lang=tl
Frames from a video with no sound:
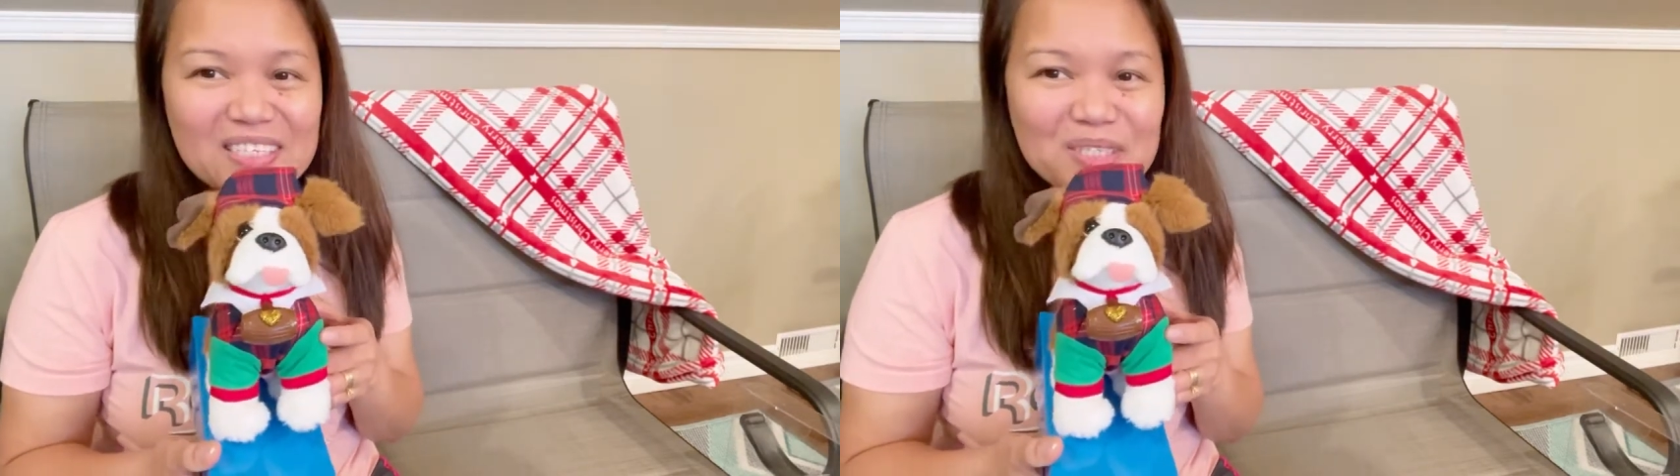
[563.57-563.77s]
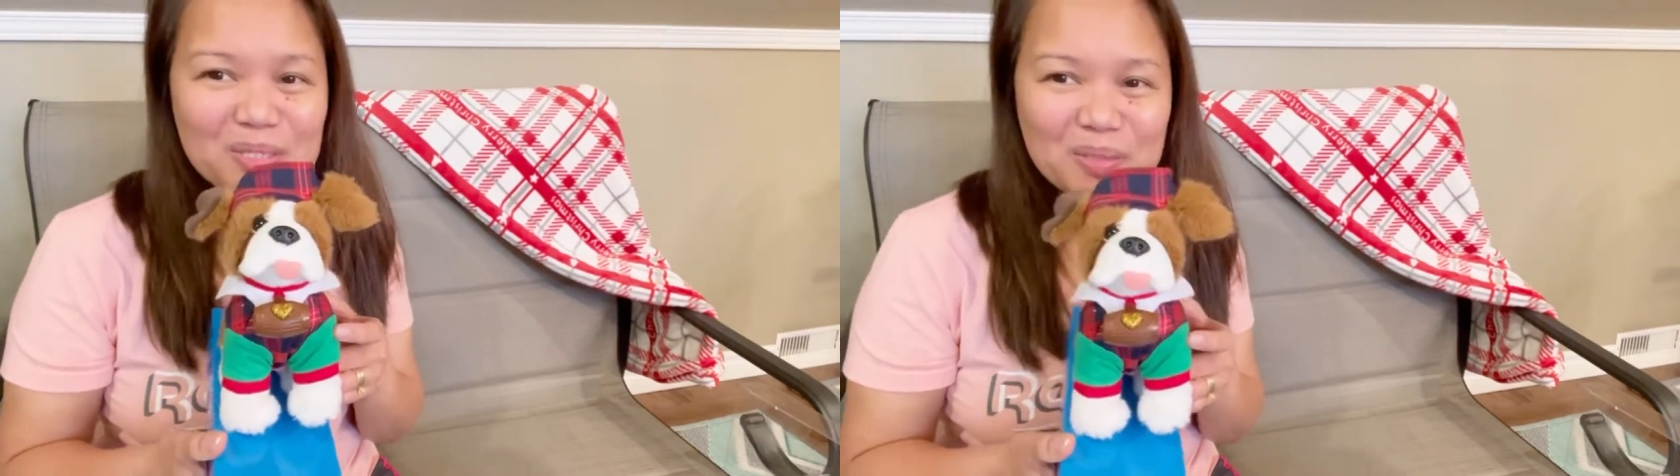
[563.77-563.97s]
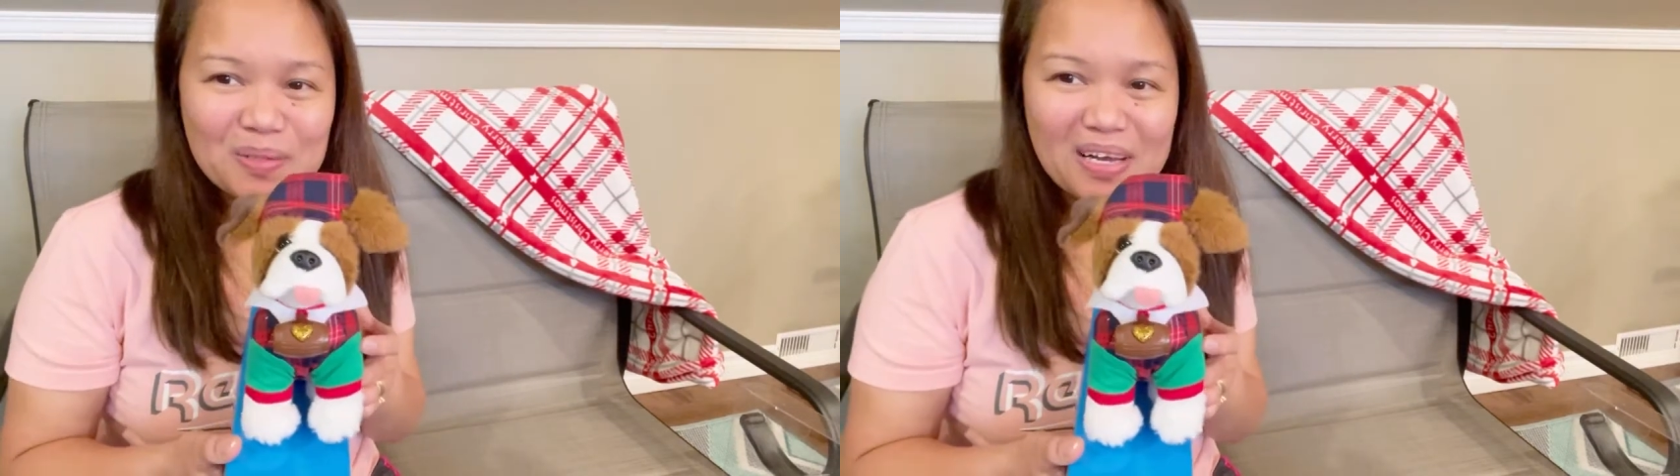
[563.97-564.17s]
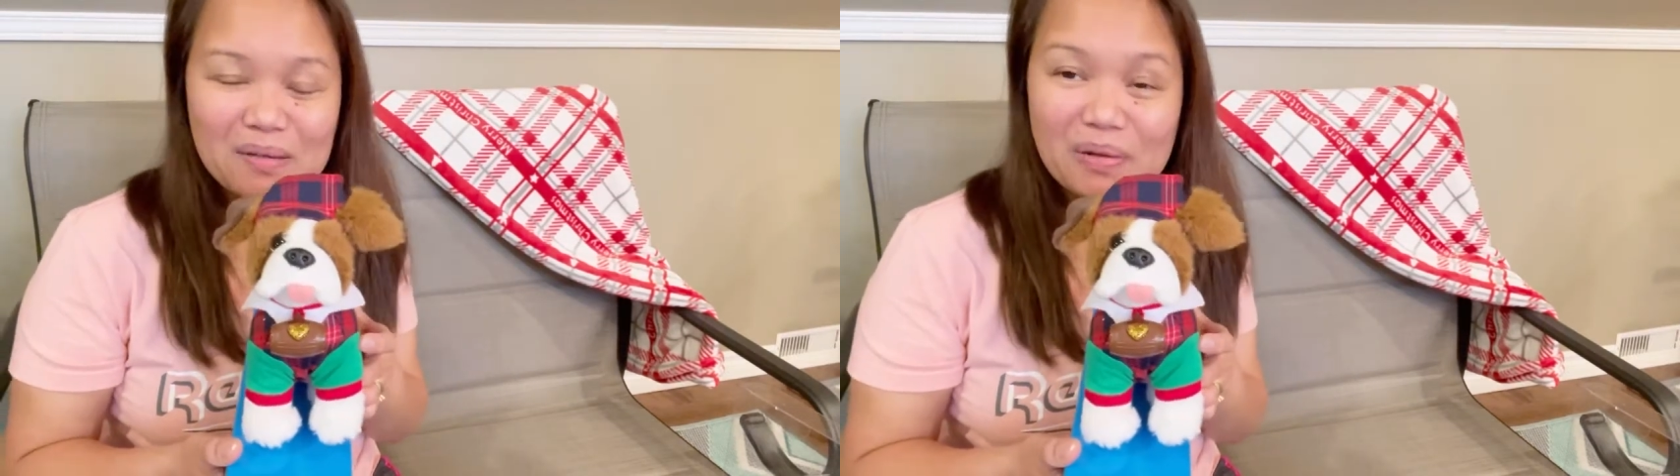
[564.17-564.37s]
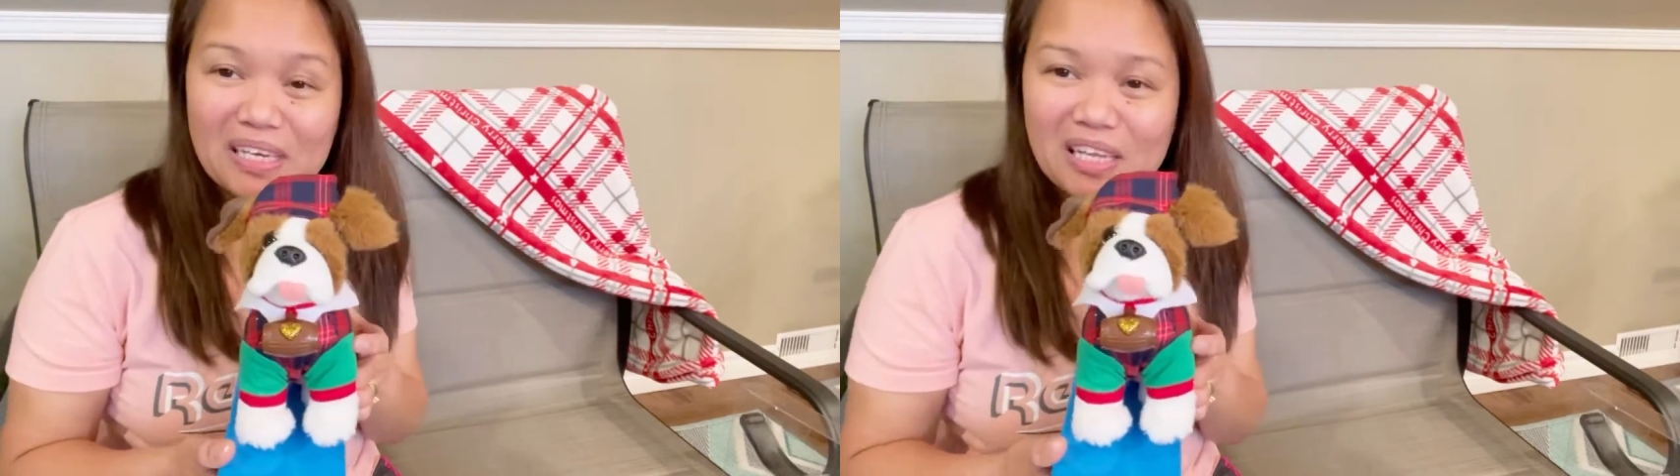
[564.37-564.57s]
So, uh, ah,
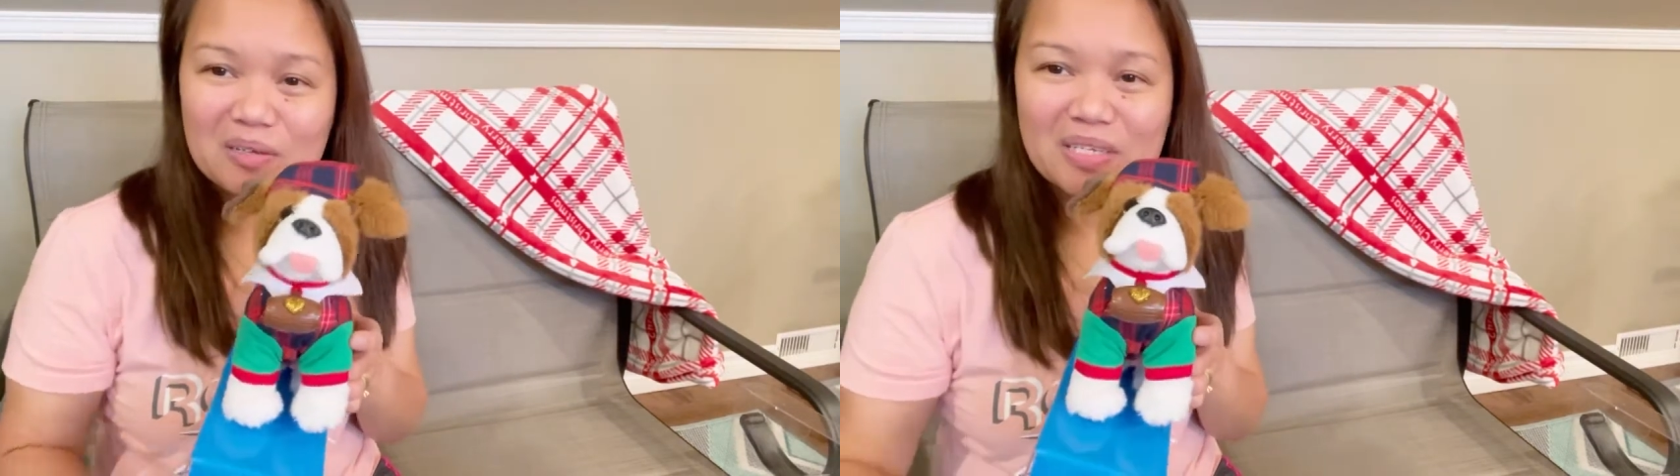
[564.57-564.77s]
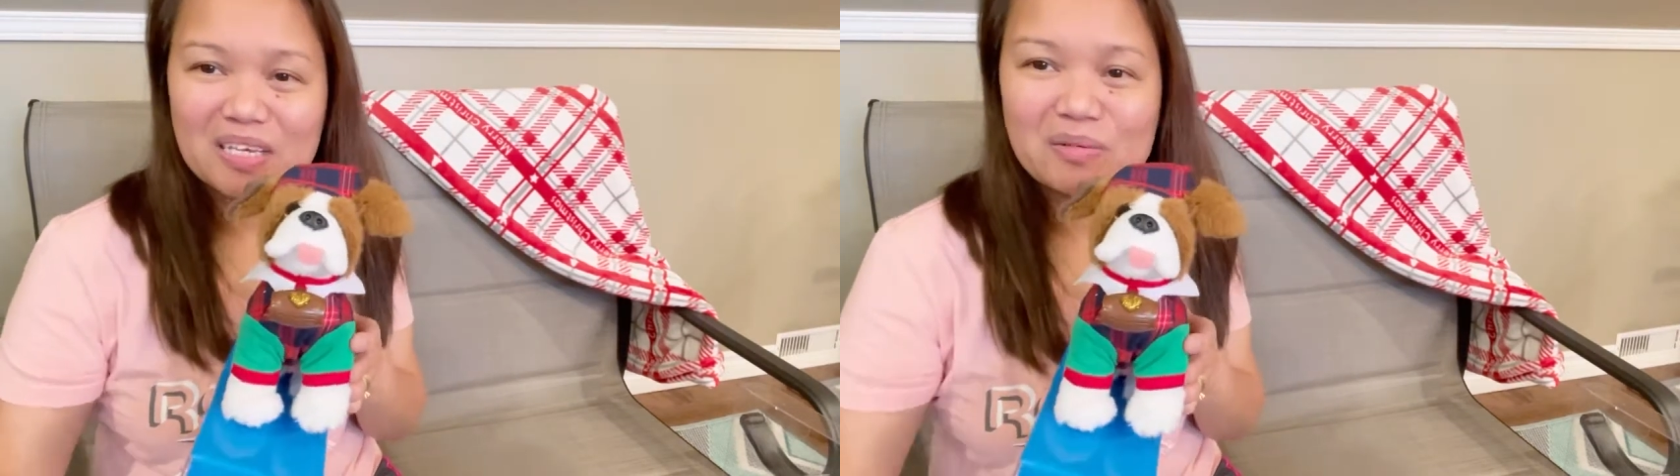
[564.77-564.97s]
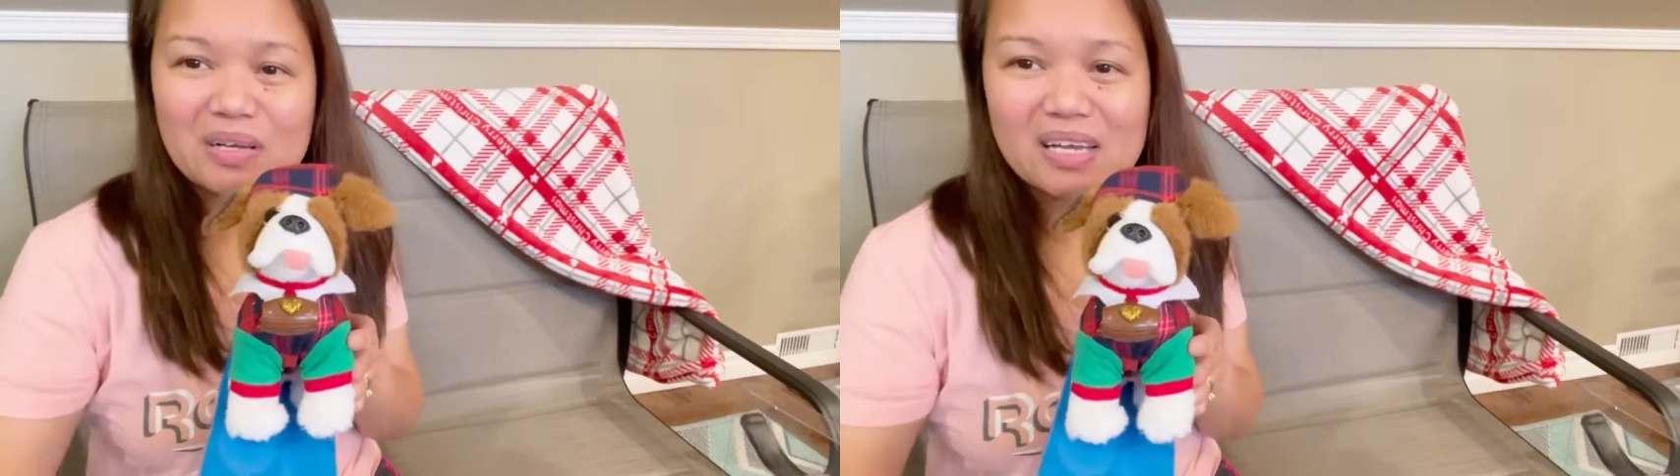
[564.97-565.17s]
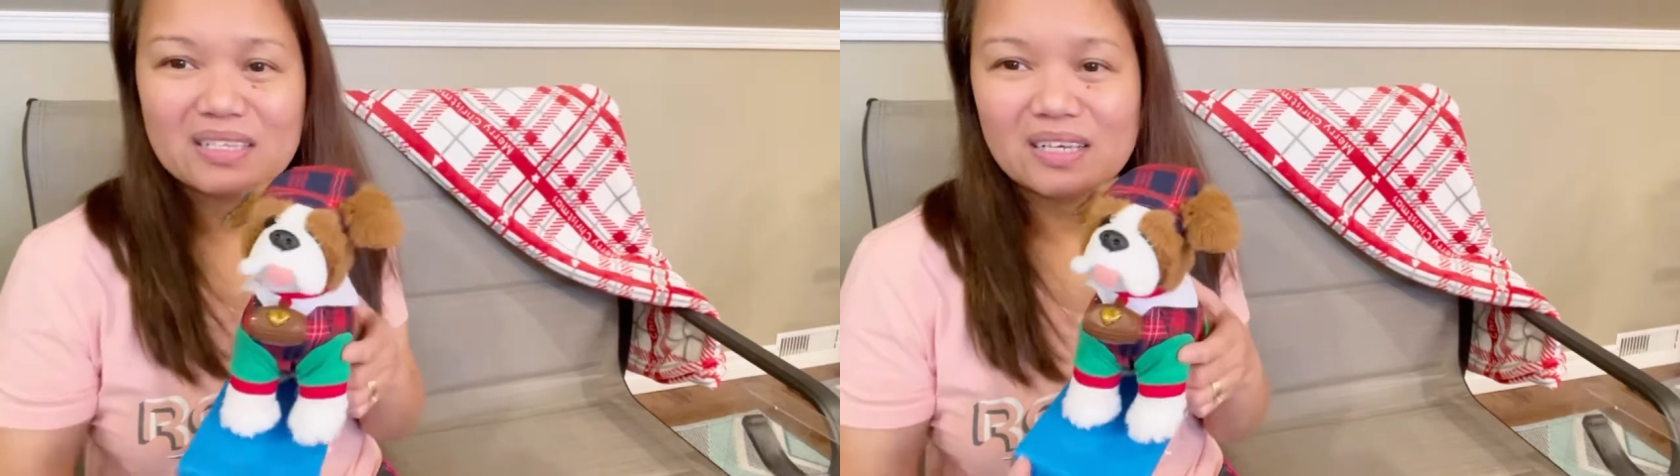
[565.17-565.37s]
pakita ko sa iyo guys